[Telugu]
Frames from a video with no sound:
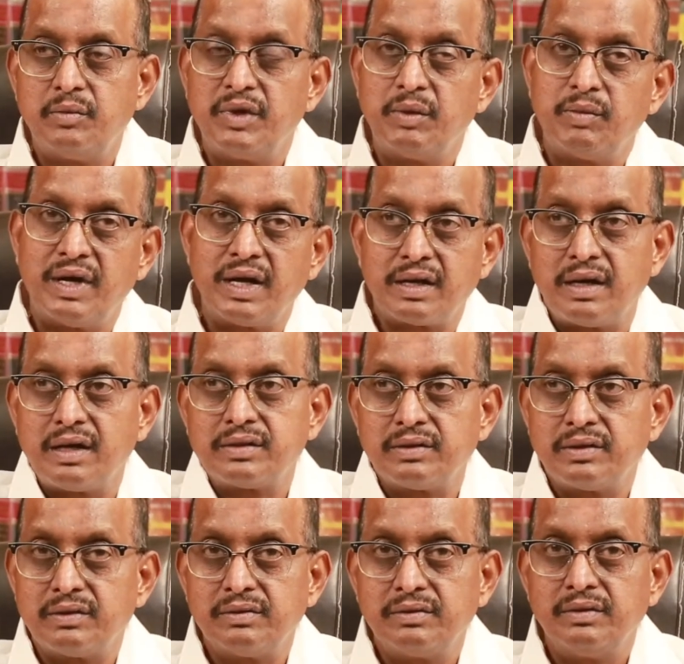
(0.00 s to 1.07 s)
మేము
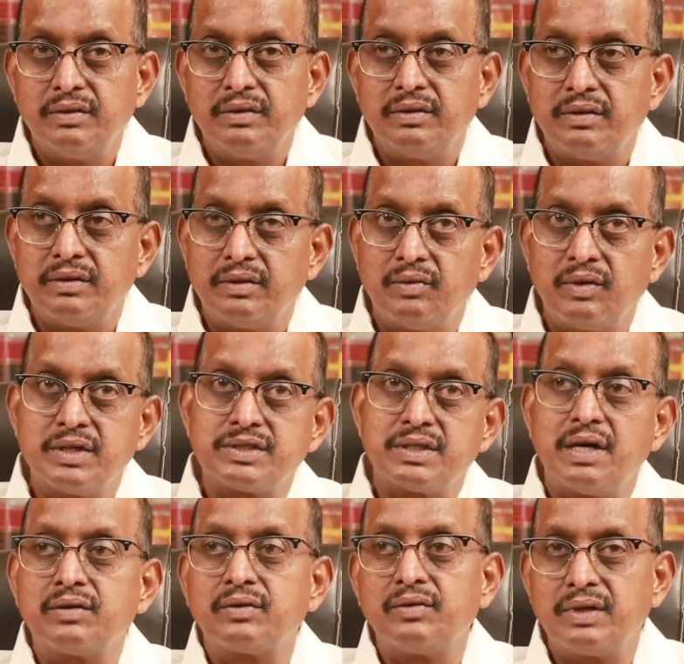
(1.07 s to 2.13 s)
మాట్లాడుతున్నాం వాళ్ళు
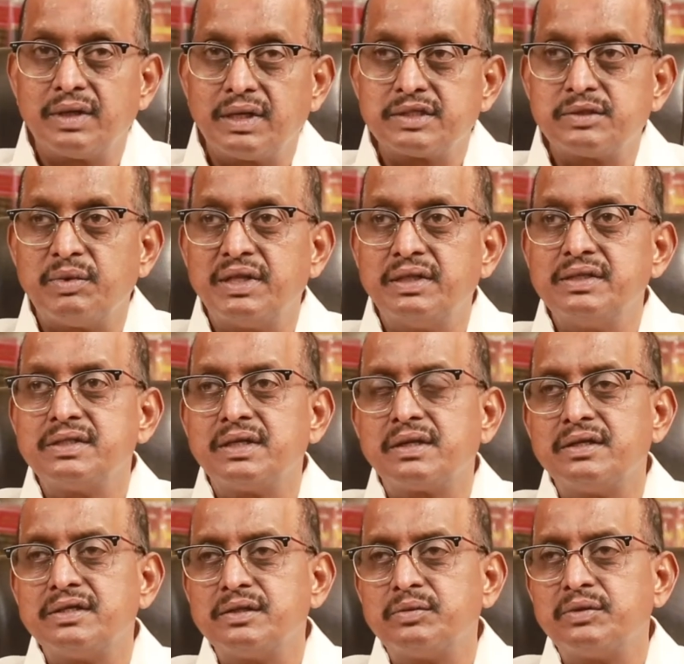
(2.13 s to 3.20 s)
సానుకూలంగా
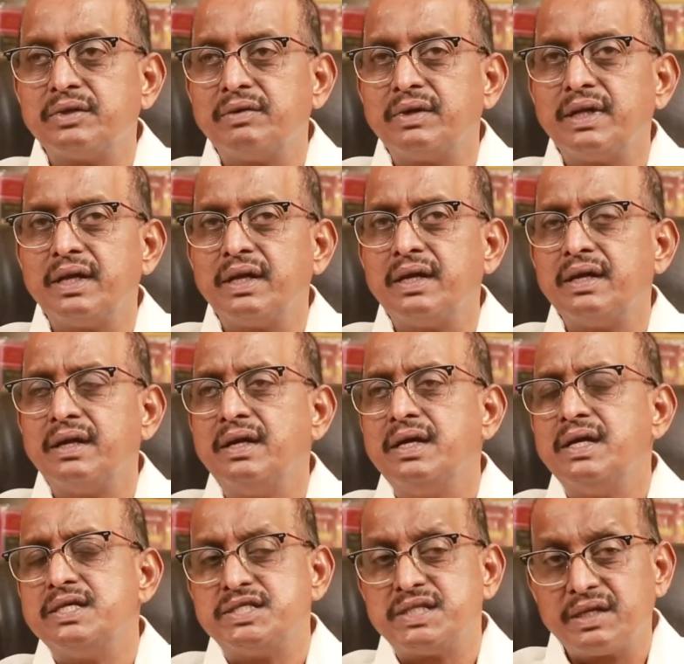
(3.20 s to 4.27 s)
స్పందించారని చెప్తూ ఉంటే
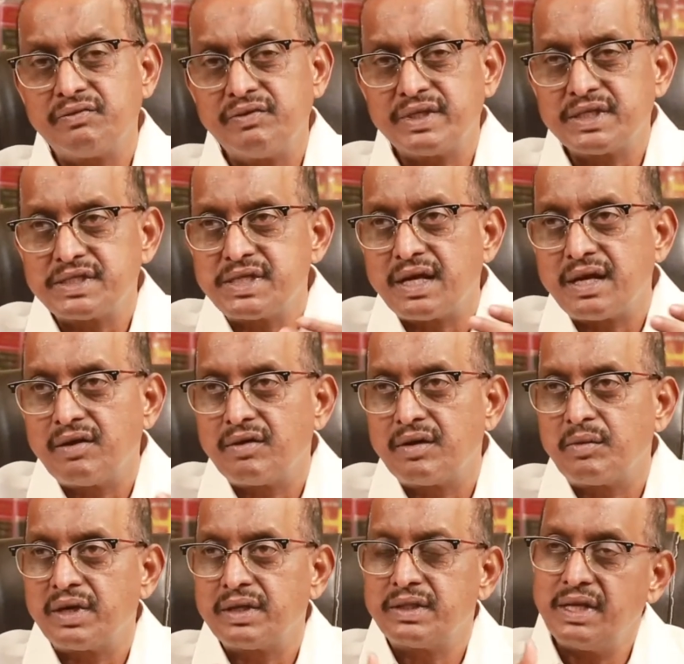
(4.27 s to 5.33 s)
చర్విత చరణం
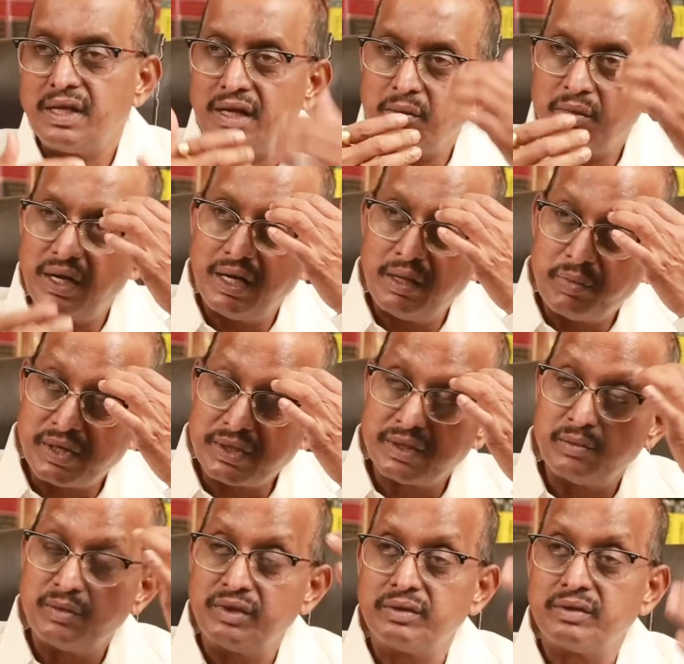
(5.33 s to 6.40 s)
అనమాట తిరిగి మళ్ళీ
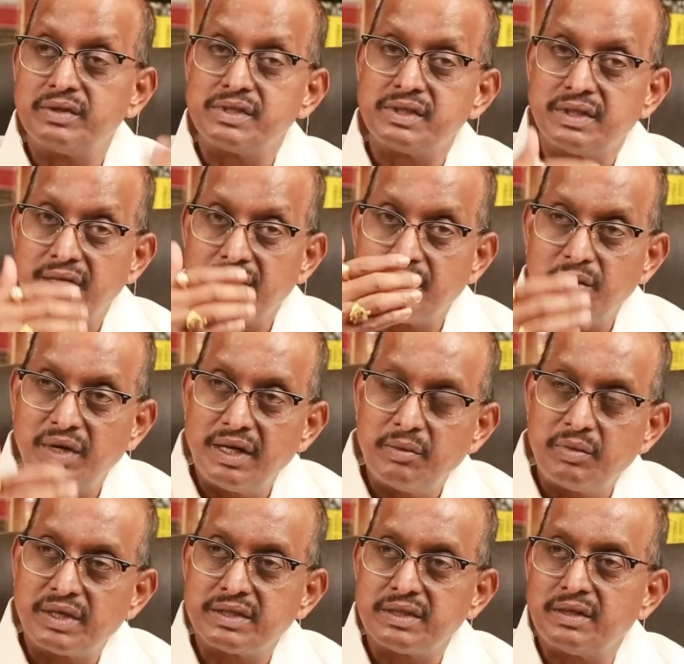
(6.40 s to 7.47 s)
ప్రజల ముందుకు వచ్చి తిరిగి మళ్ళీ
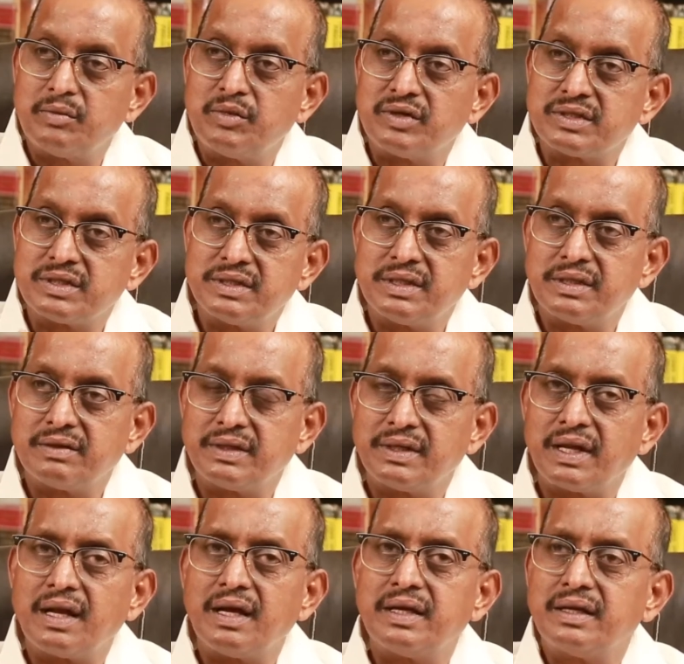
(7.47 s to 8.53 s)
ప్రజలను మోసం చేయటం
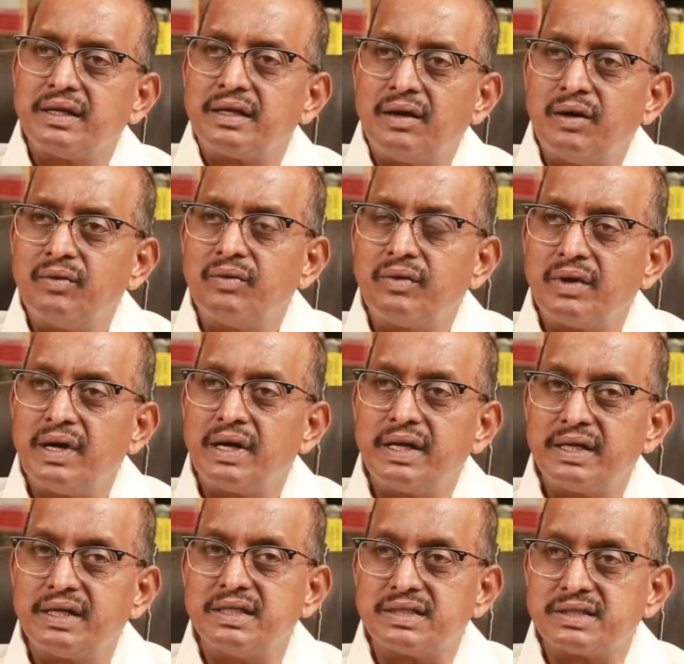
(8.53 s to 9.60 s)
ఎలా ఇది హౌ లాంగ్
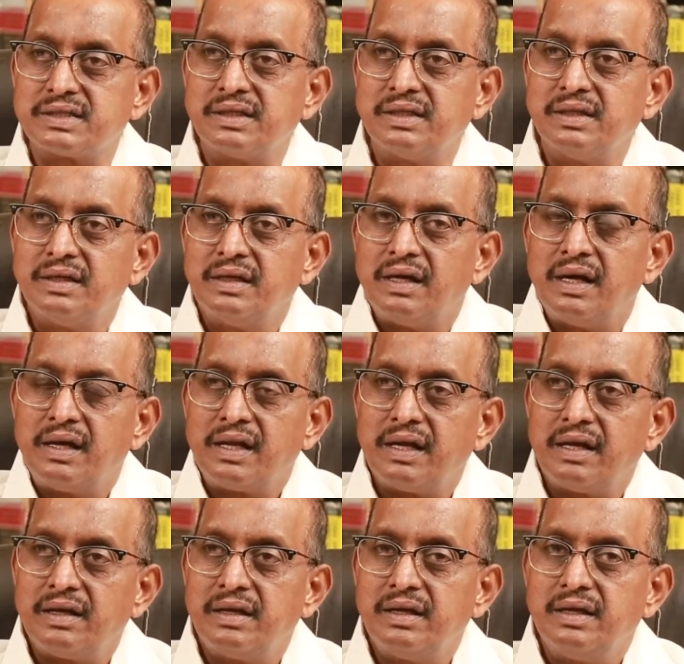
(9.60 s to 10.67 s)
ఇట్ ఈస్ అంటే
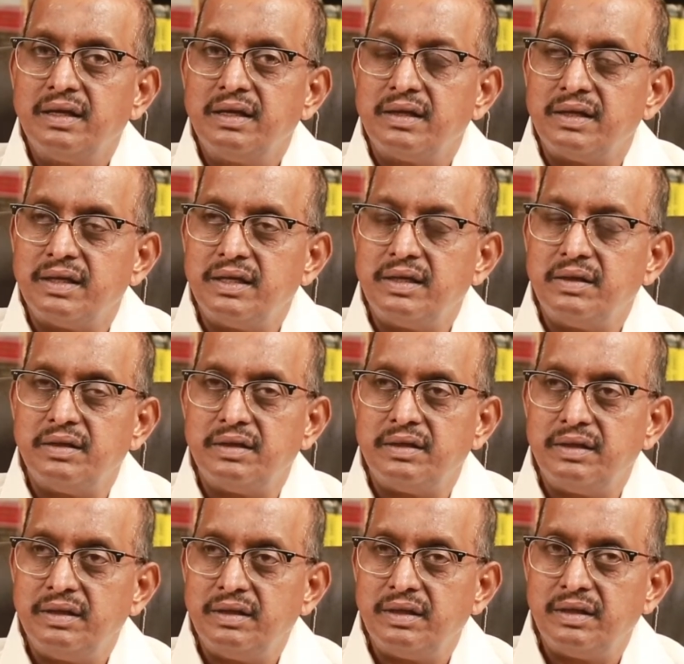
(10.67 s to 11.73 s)
ఈ
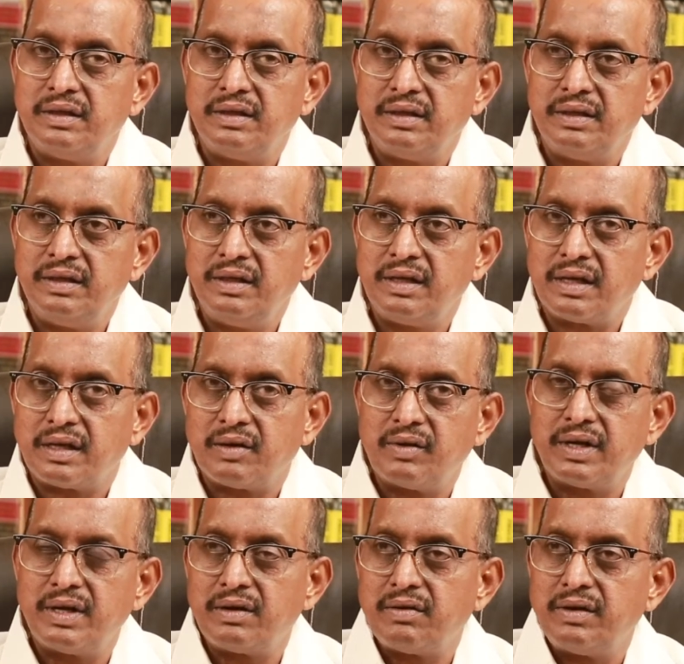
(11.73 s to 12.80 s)
ఈ ఈ
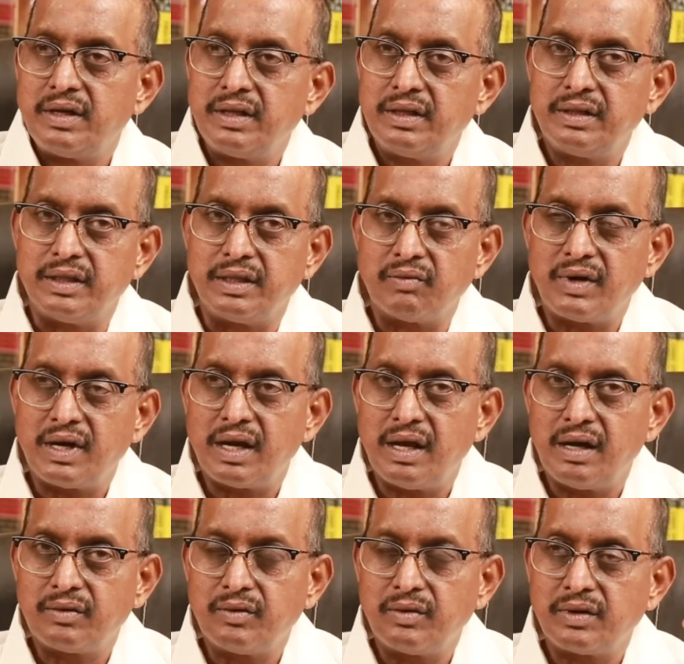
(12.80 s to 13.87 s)
రకమైనటువంటి
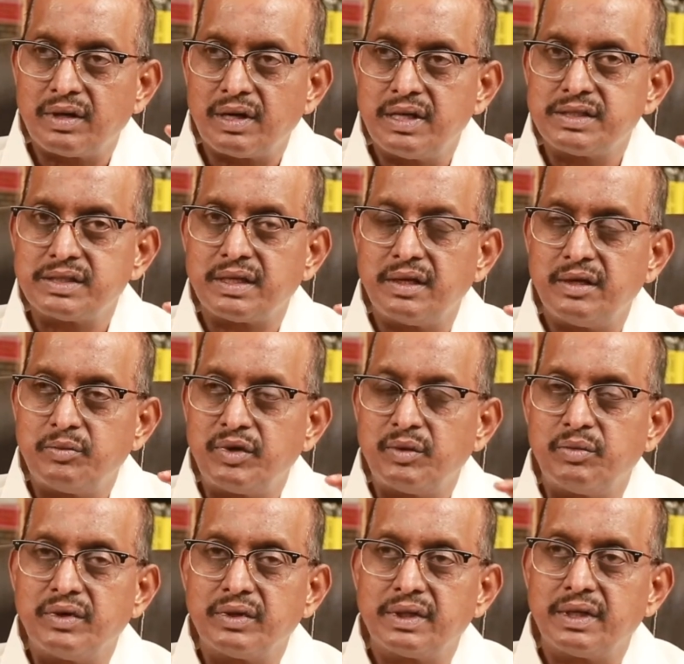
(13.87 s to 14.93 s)
దివాళాకూర రాజకీయాలు ఎప్పుడు
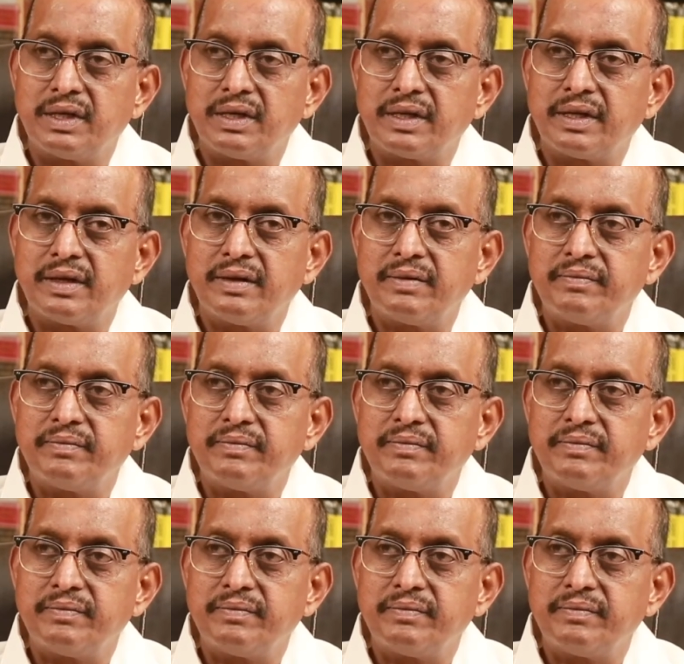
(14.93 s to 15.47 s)
పోతాయంటే